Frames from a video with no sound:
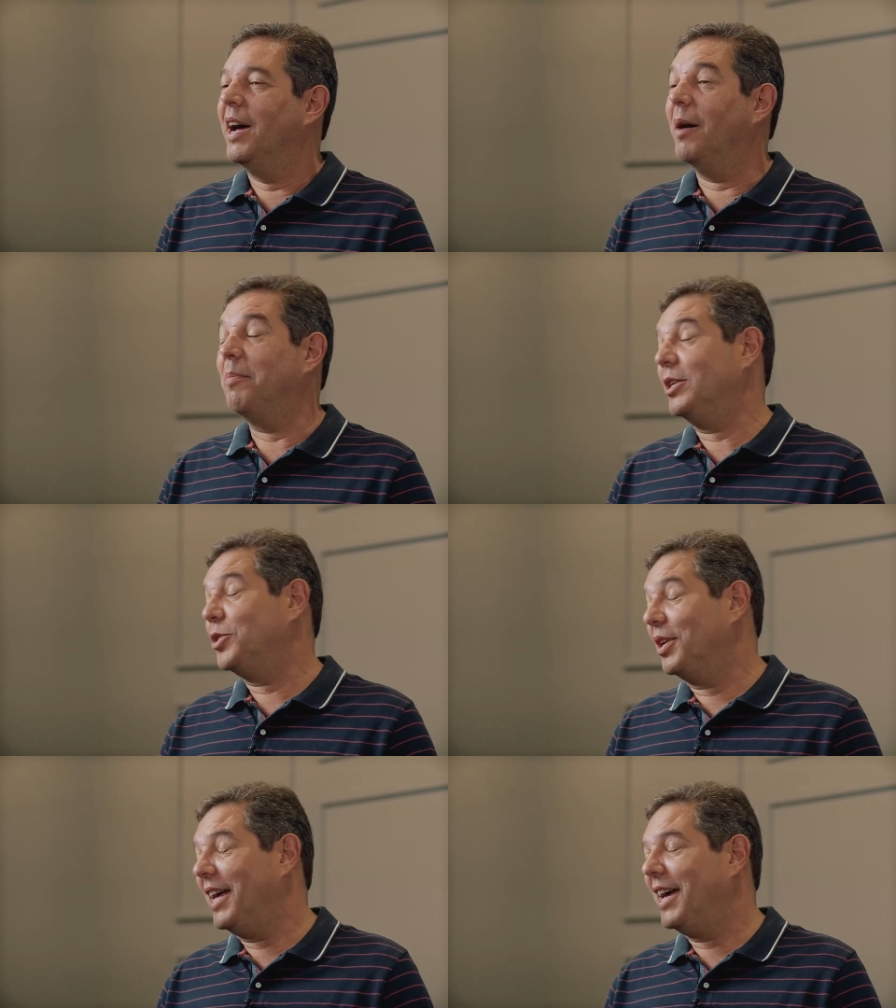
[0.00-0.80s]

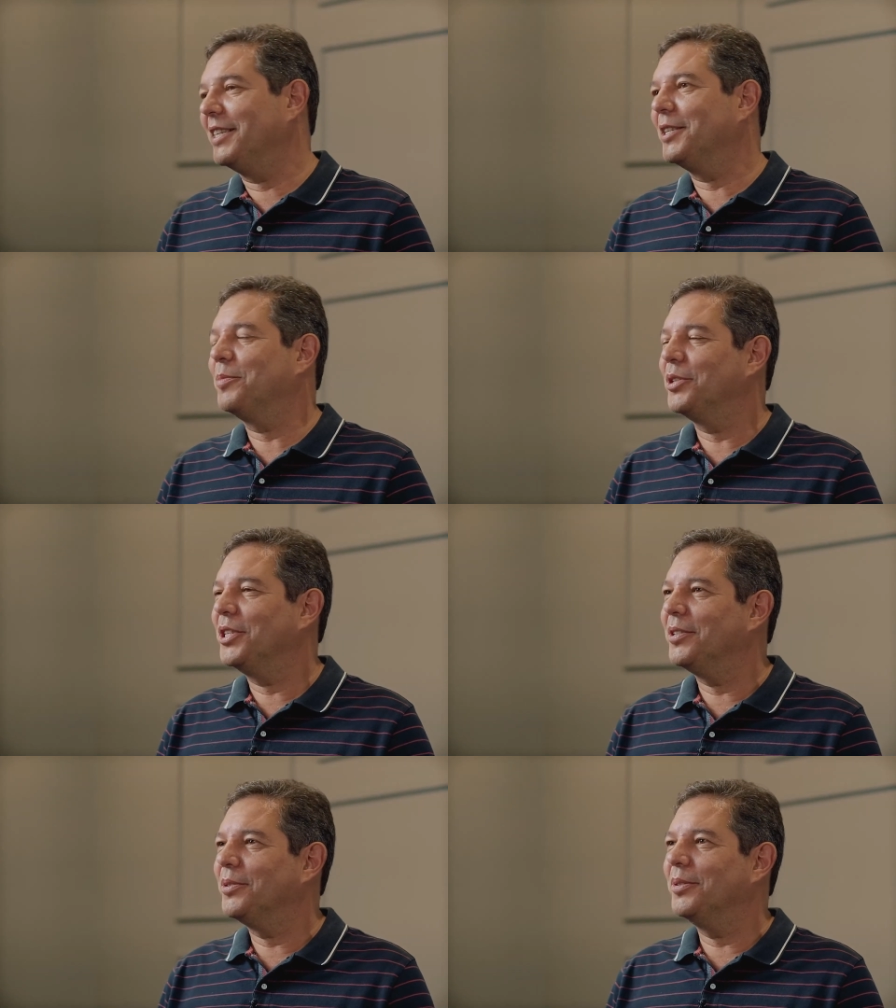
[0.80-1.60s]
apaixonadas por
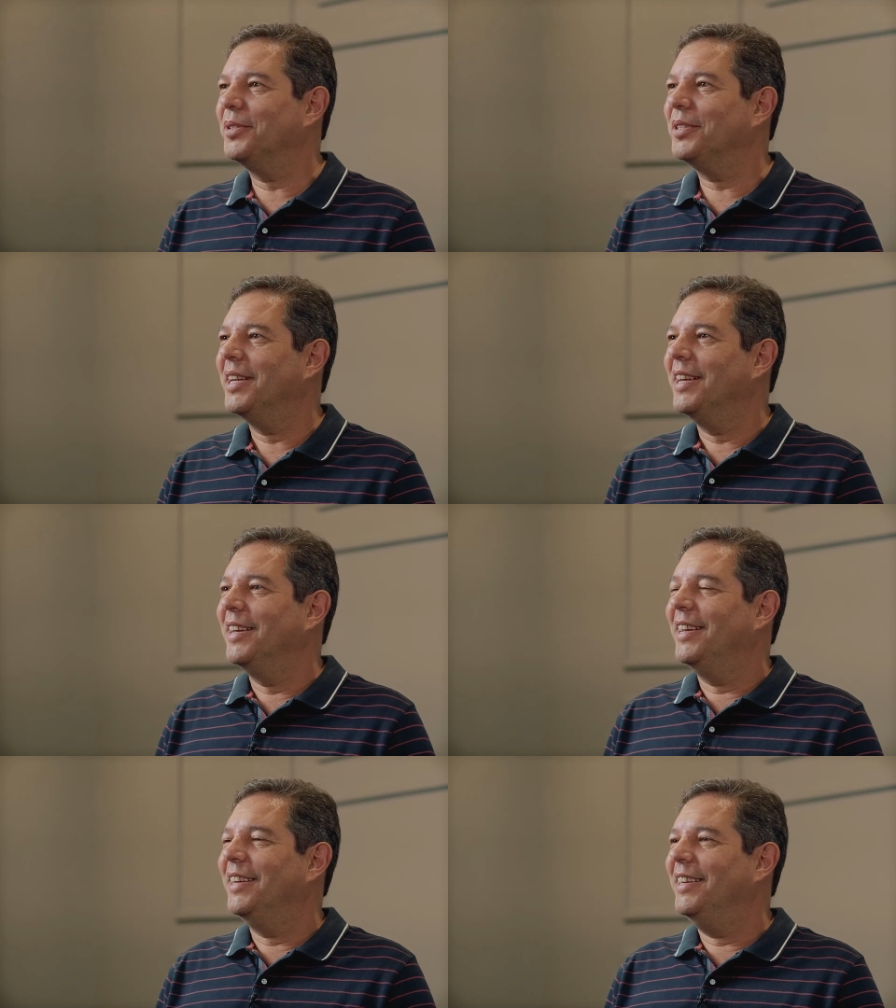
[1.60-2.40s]
Jesus
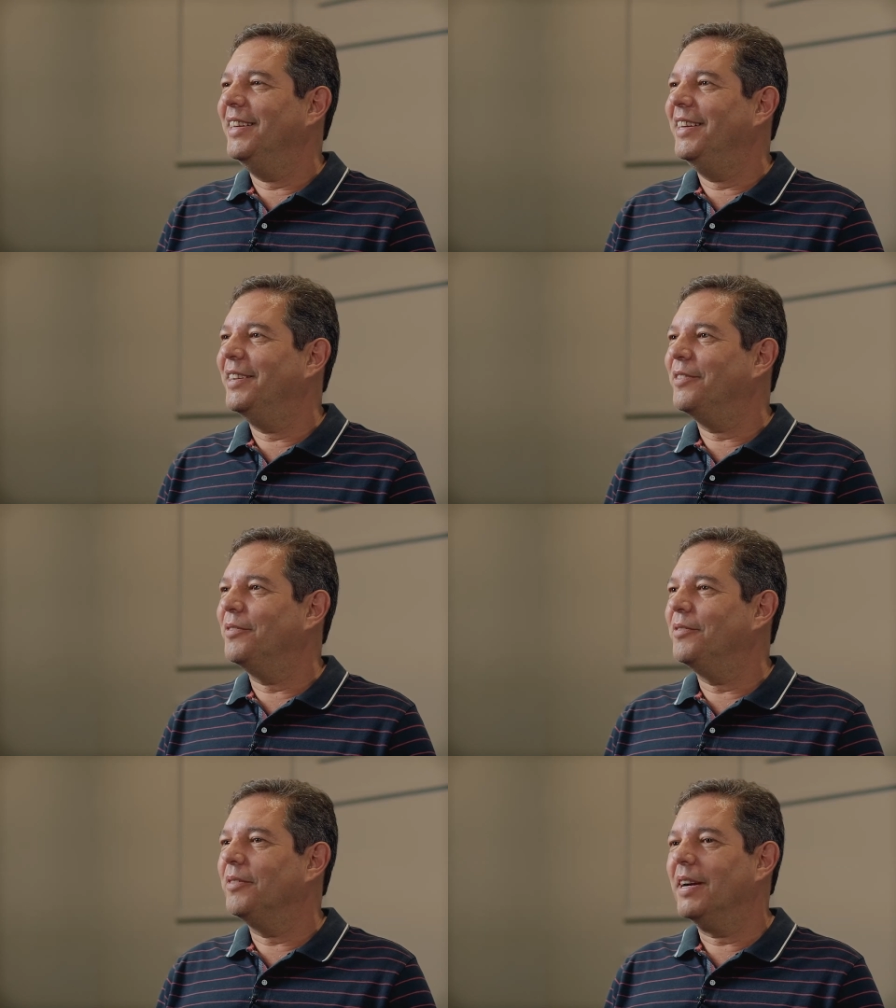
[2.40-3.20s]
e
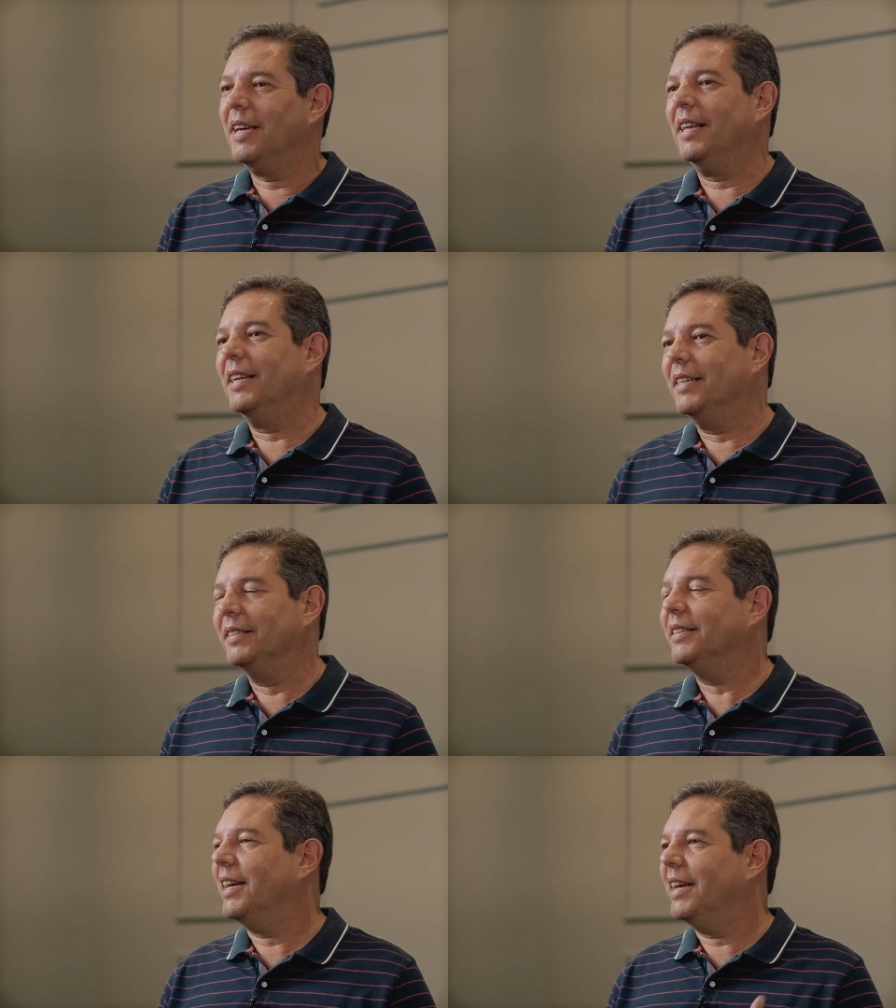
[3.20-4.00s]
com
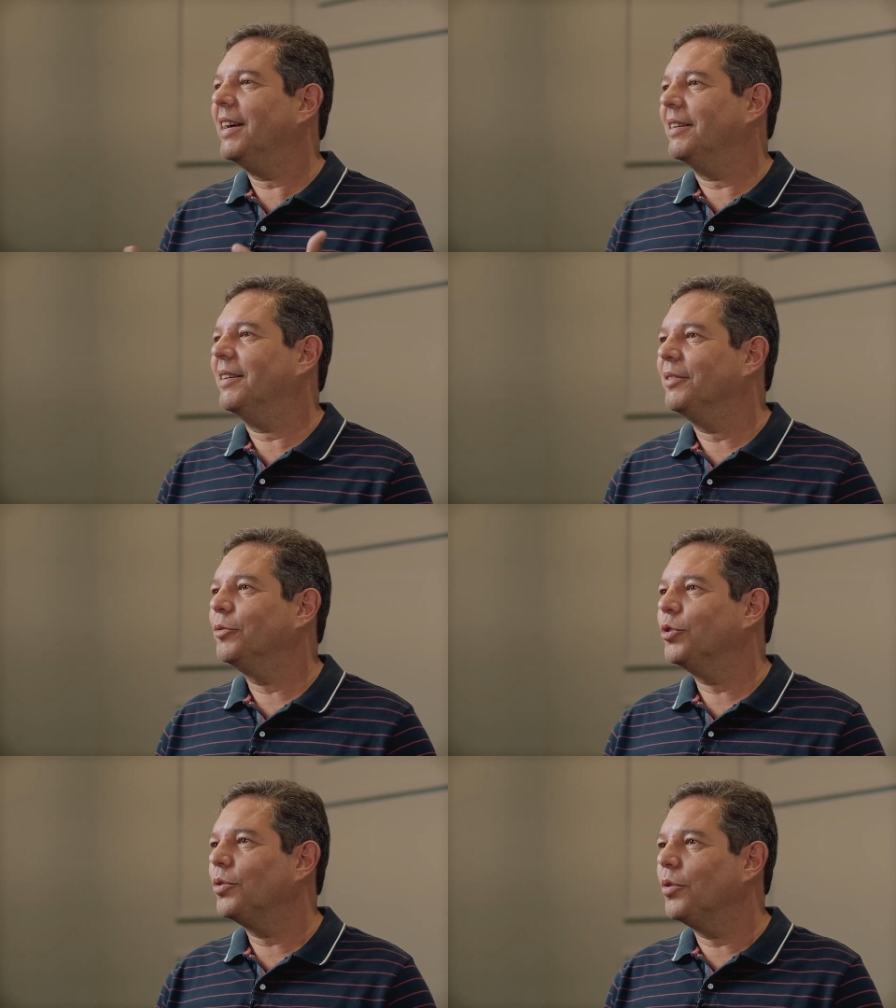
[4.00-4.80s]
aquela eh, o
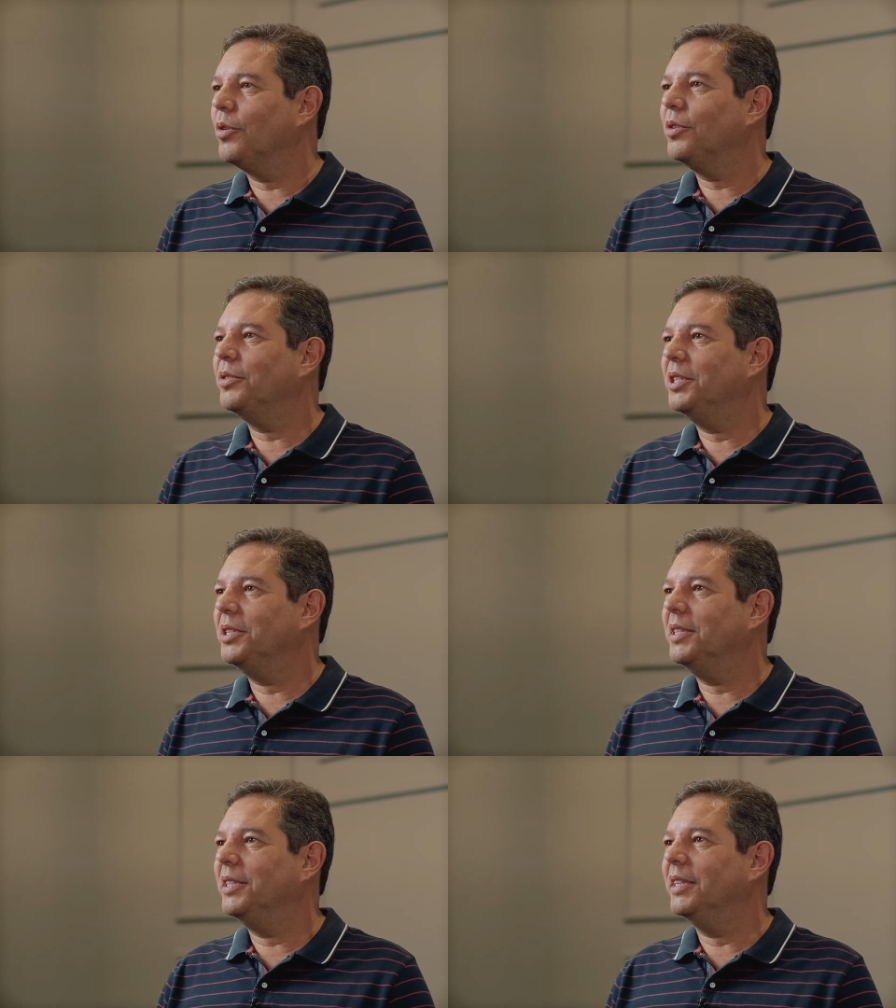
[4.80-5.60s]
sonho
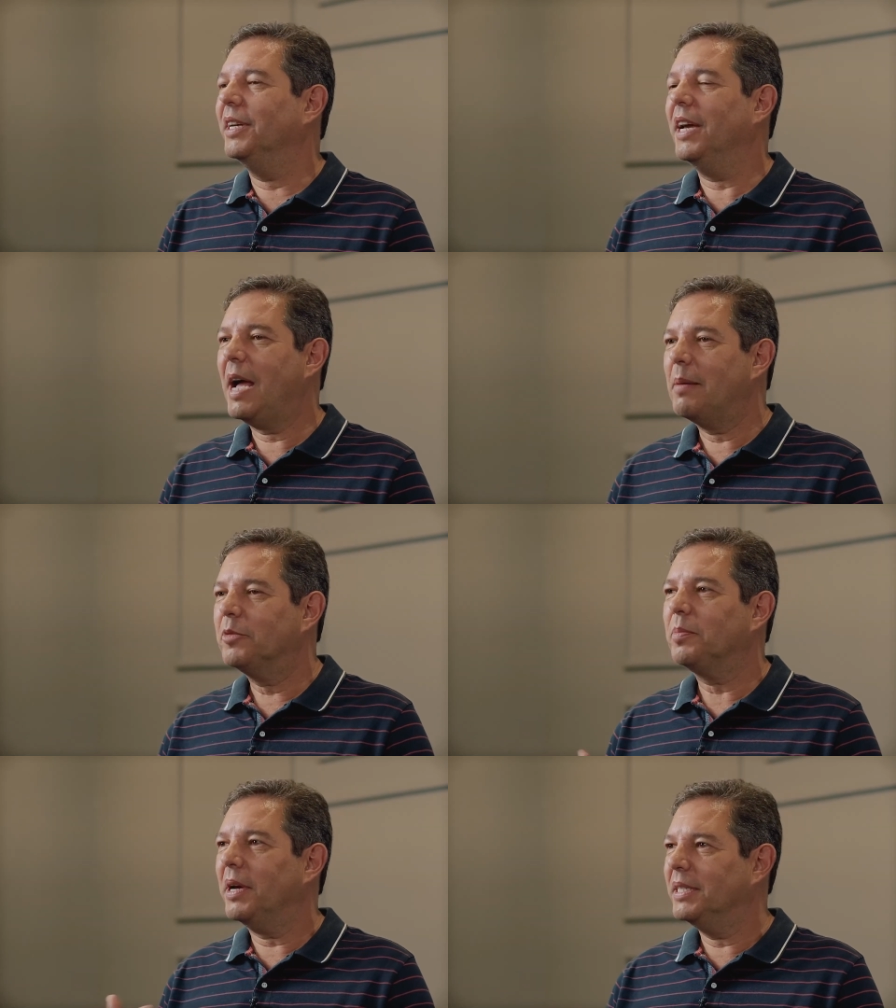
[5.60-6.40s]
de
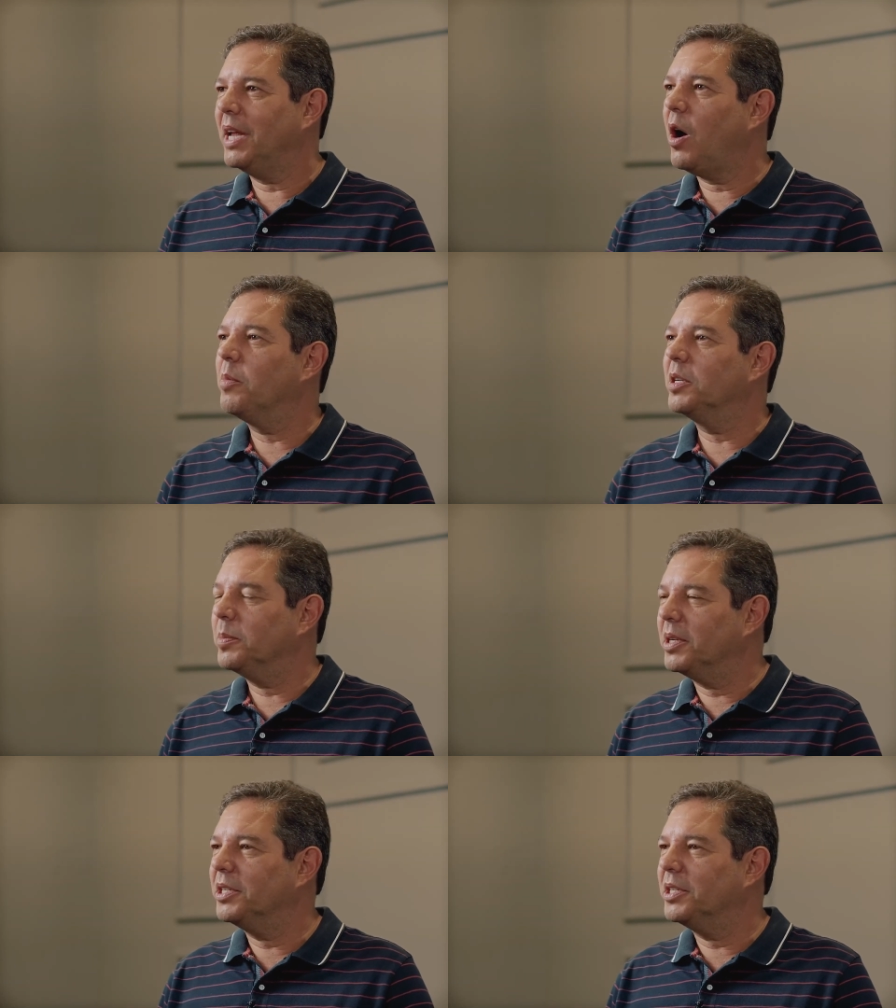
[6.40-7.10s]
ganharmos mais almas para